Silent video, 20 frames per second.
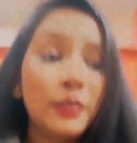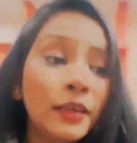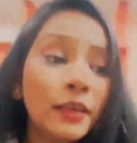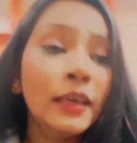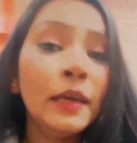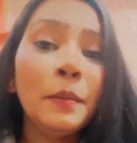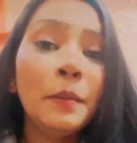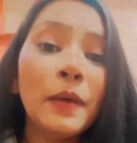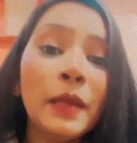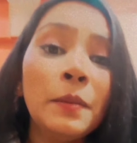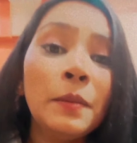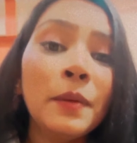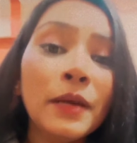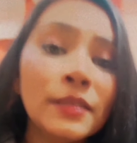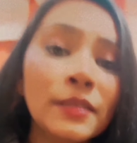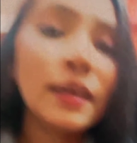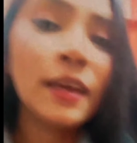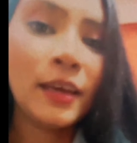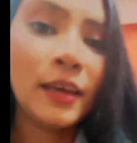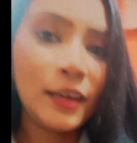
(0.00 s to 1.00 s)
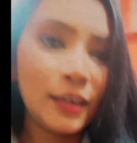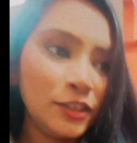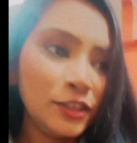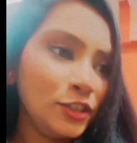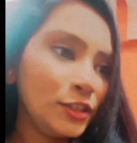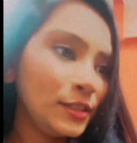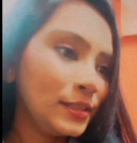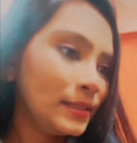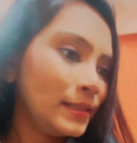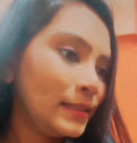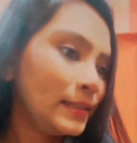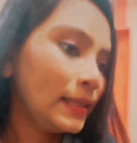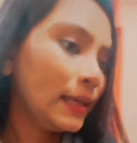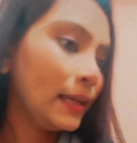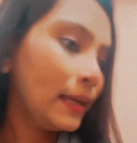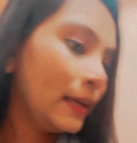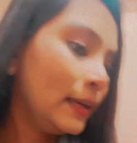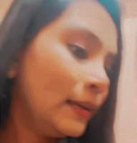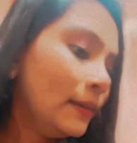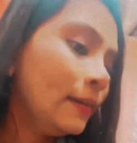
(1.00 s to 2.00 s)
ये मेरे पास है जस्ट अ
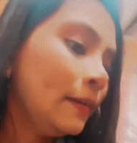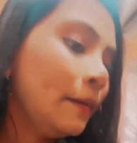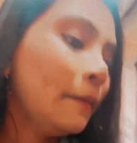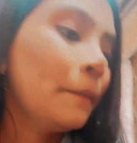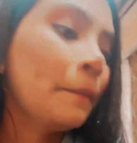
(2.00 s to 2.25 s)
सेकेंड